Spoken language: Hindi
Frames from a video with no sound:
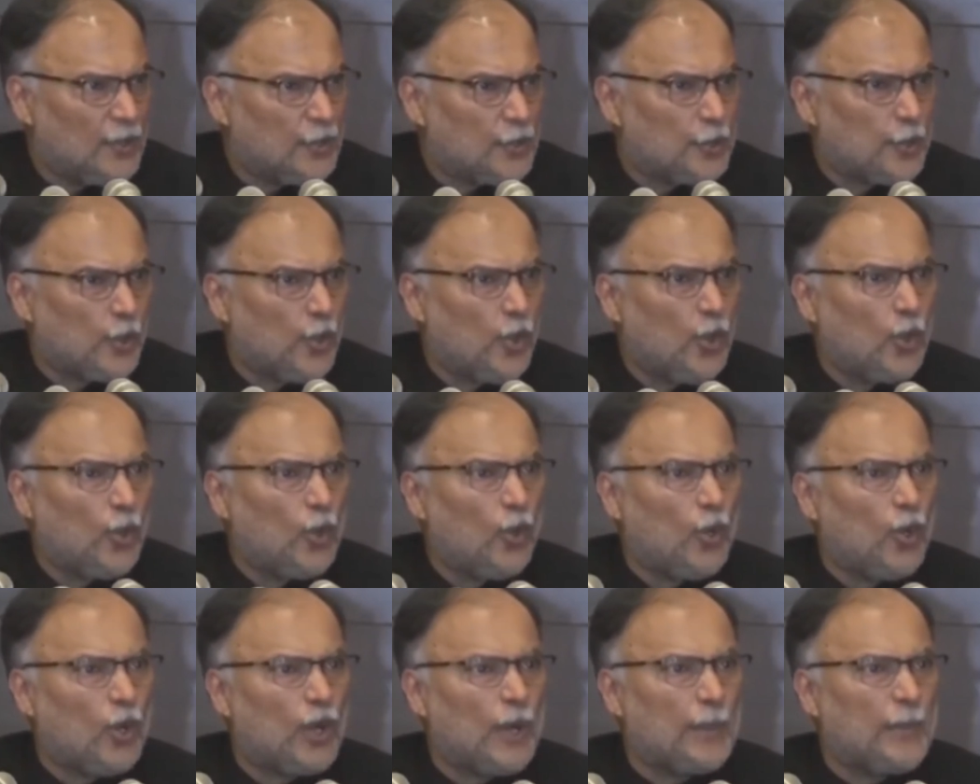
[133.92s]
जो
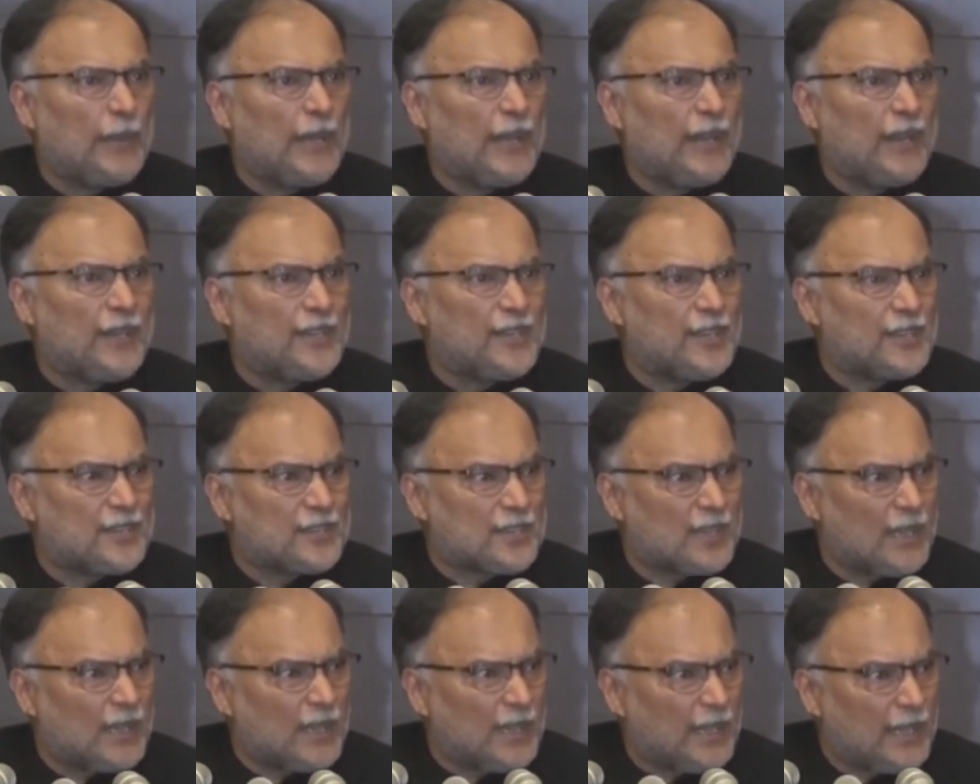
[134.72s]
लोग अभी
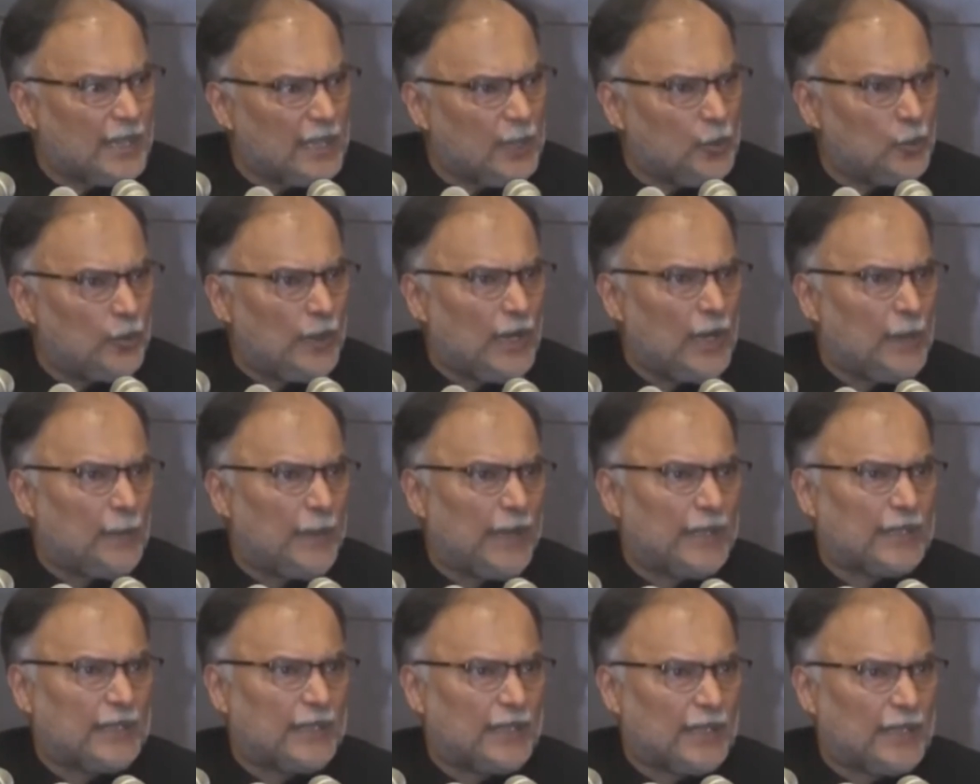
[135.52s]
रजिस्टर नहीं हुए
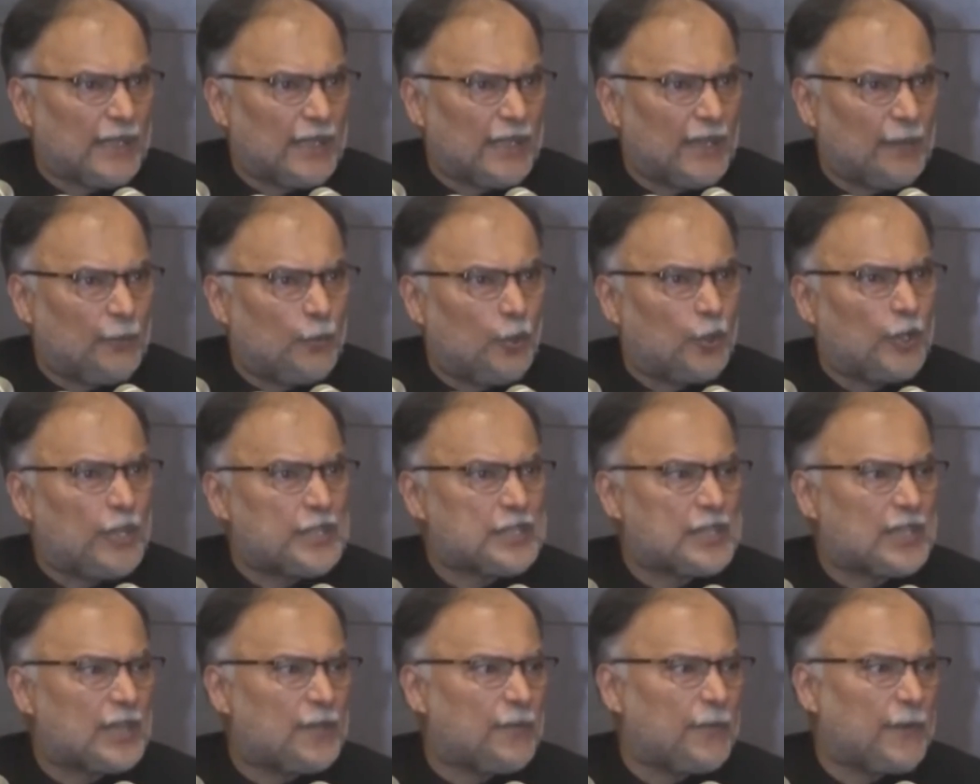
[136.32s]
आबादी के वो
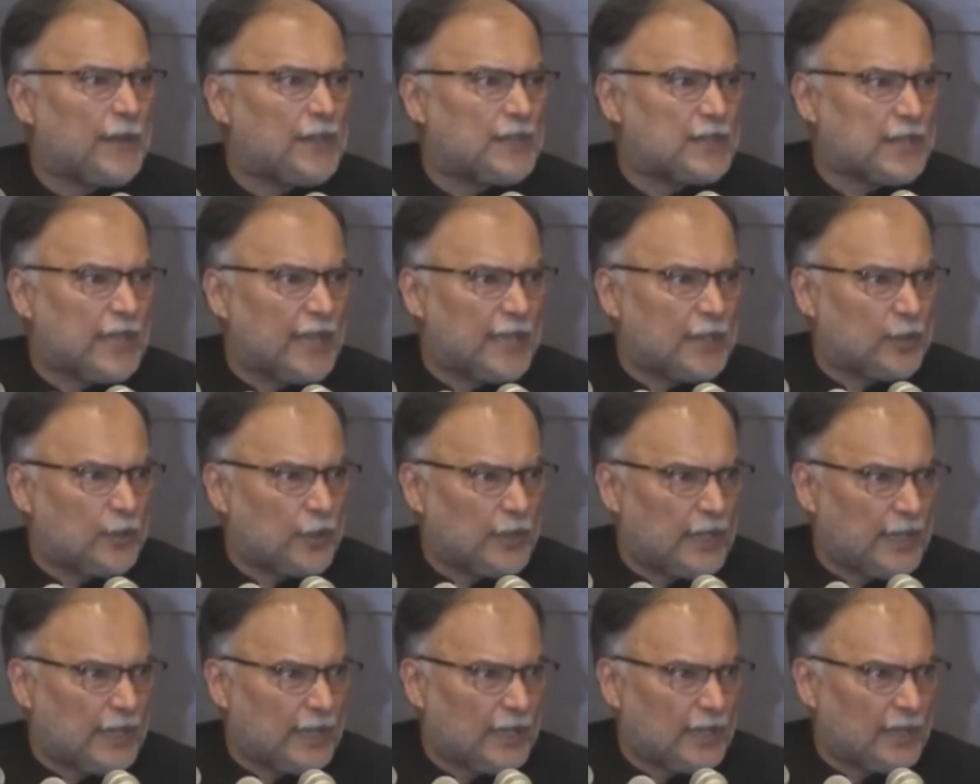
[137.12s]
डिसनफ्रेंचाइज हो
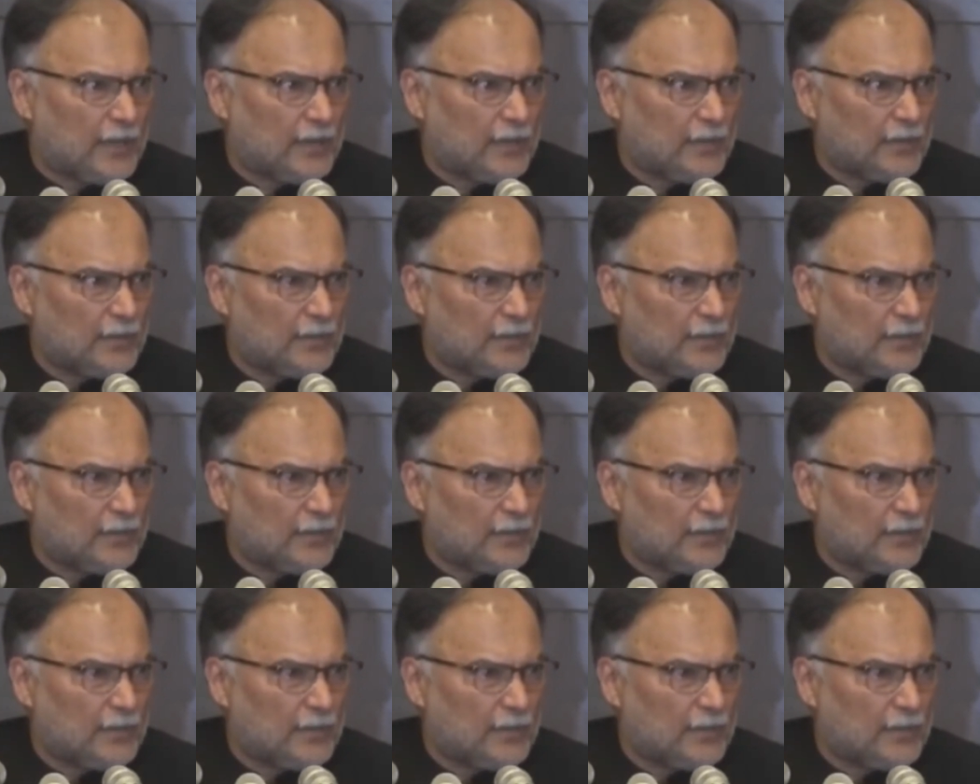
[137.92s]
जाएंगे